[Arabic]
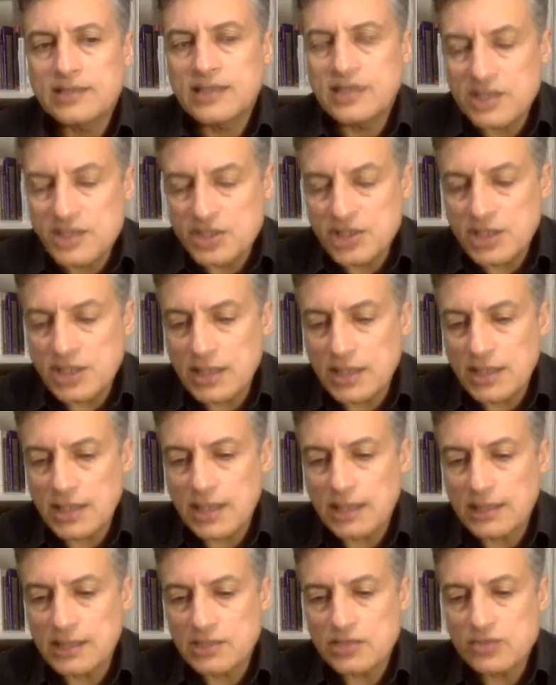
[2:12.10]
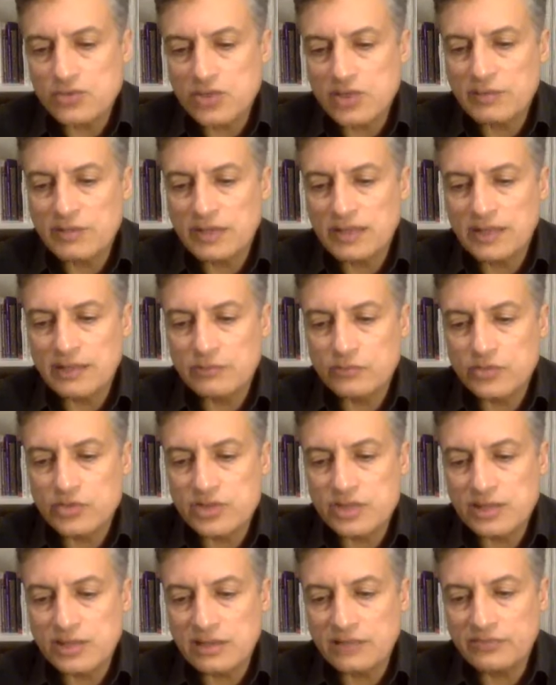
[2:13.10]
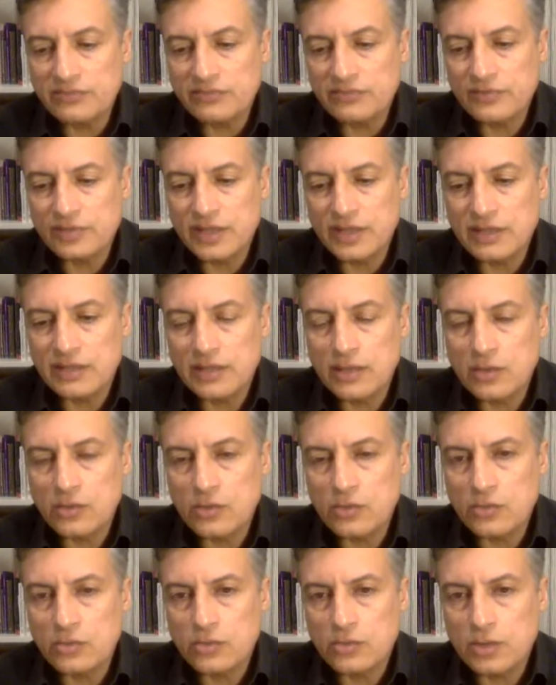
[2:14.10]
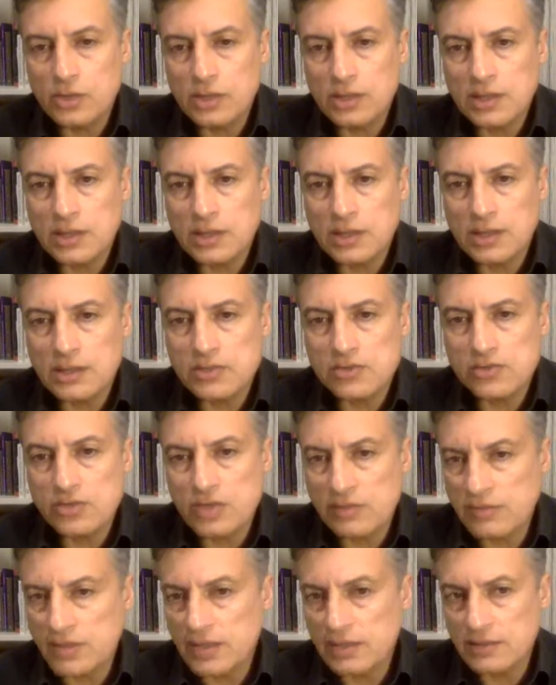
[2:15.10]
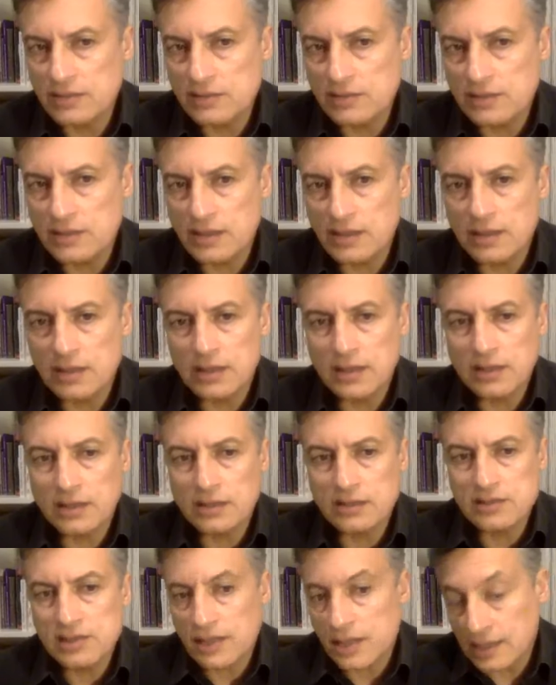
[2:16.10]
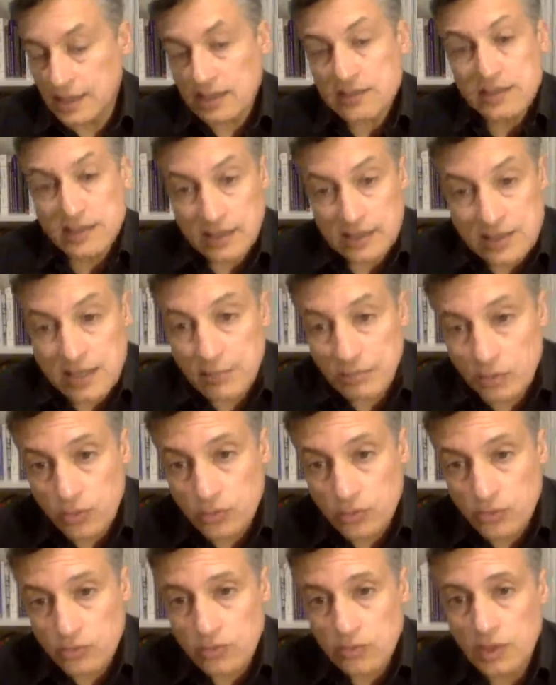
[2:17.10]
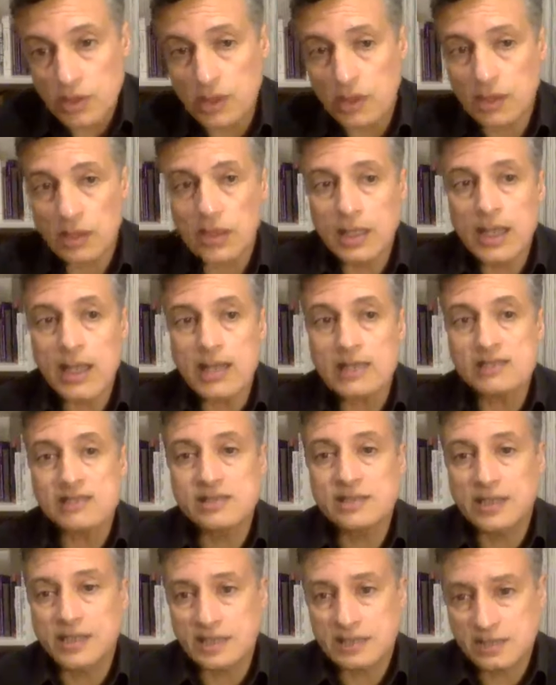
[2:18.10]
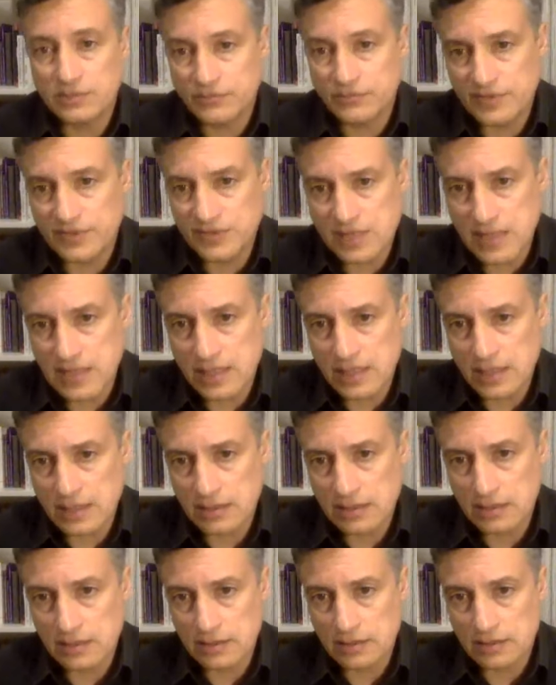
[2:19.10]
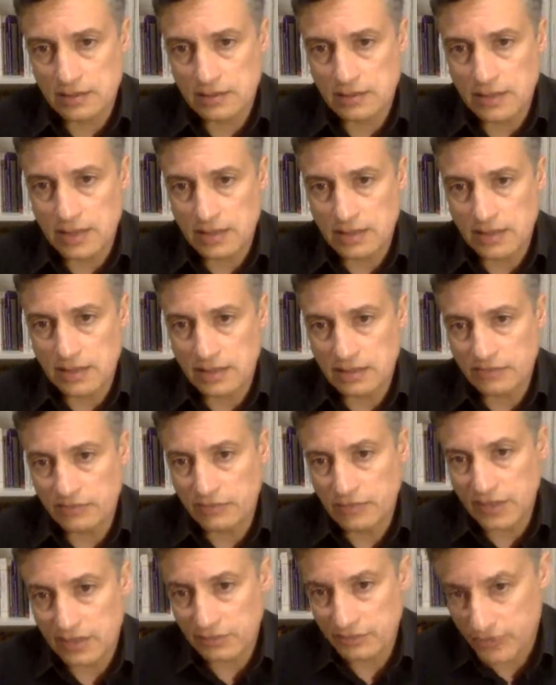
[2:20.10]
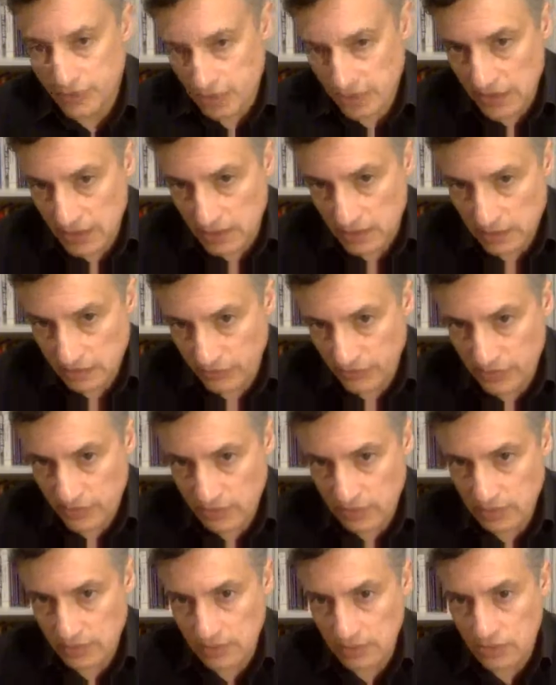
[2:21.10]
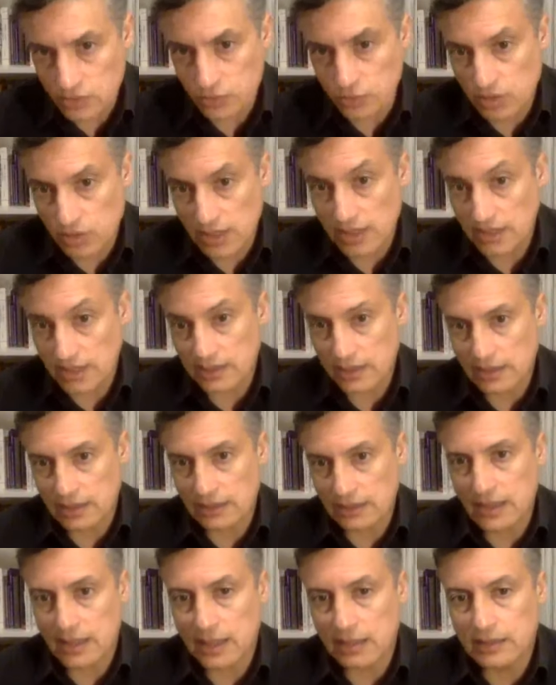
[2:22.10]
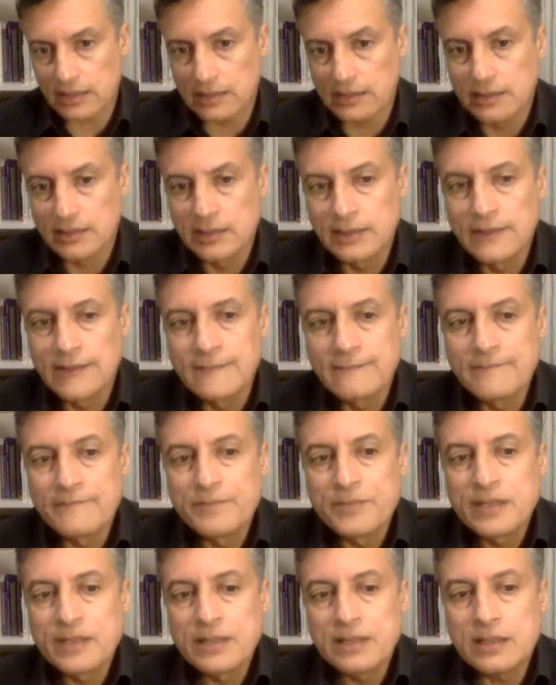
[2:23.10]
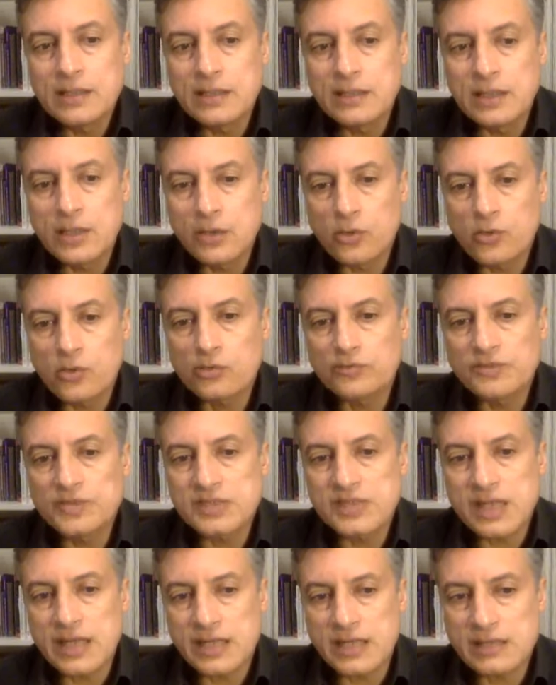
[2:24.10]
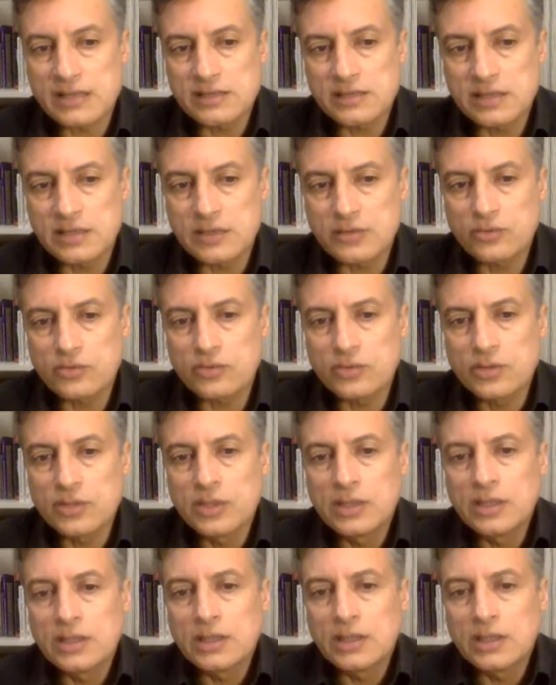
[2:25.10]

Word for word: ثاني آه، آه، شيء علاش سليمان كان مستهدف لانه سليمان انا تنعتبره احسن كاتب افتتاحيه لحد الان في المغرب هذه الاشهر الاخيره على الاقل لانه الافتتاحيات ديالو